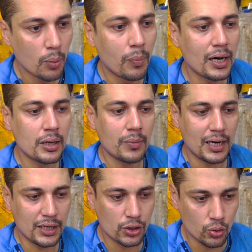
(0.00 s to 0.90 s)
बाकी
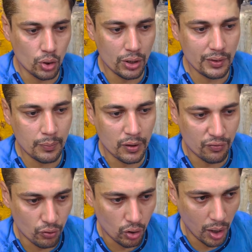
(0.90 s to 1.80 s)
मार्केट खुली हुई है
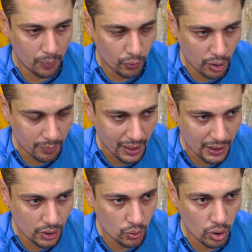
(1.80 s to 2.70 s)
भरपूर पूरी
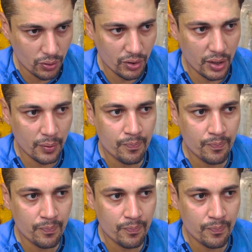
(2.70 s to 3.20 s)
मार्केट खुली हुई है